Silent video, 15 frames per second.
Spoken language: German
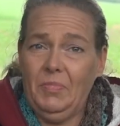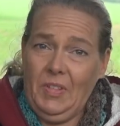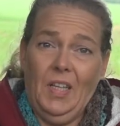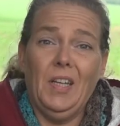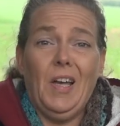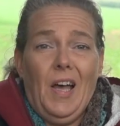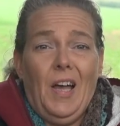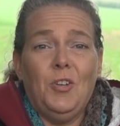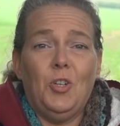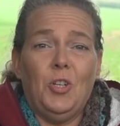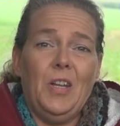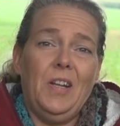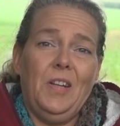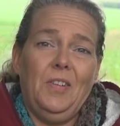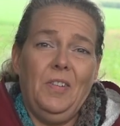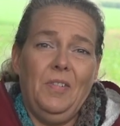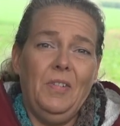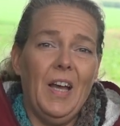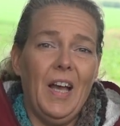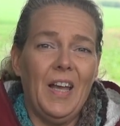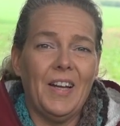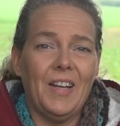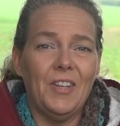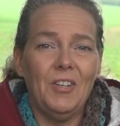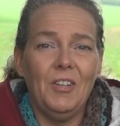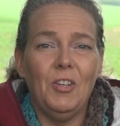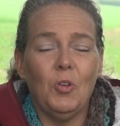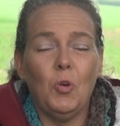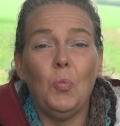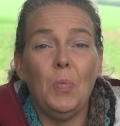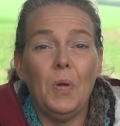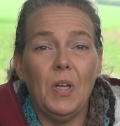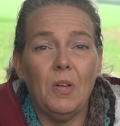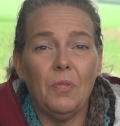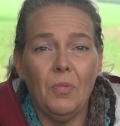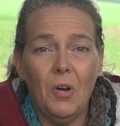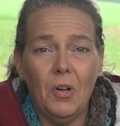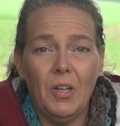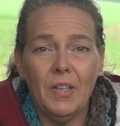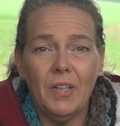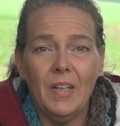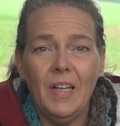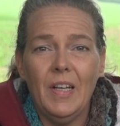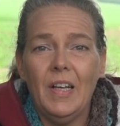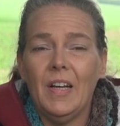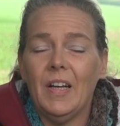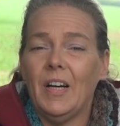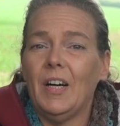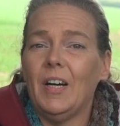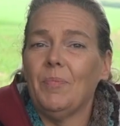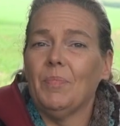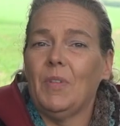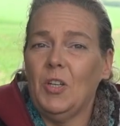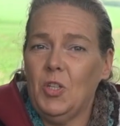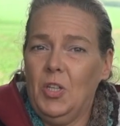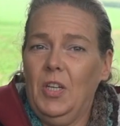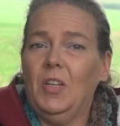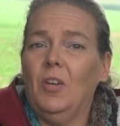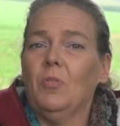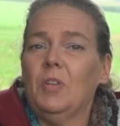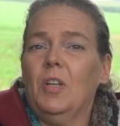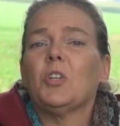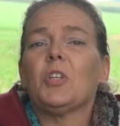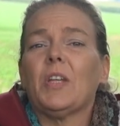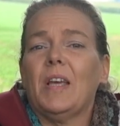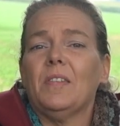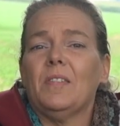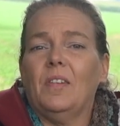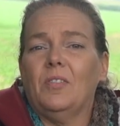Dinge anstellt, die wir eigentlich nicht unbedingt wollen, ähm, dann steht er unter Stress.